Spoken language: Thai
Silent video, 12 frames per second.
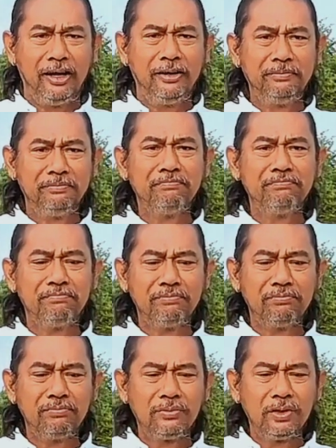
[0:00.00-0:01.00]
ย
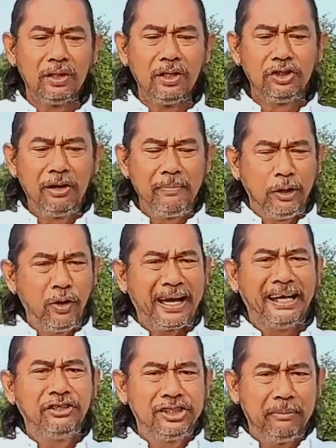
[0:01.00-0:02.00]
ซึ่งมีด้วย
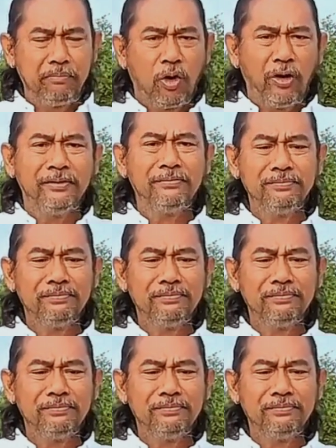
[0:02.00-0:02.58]
กันสิบคน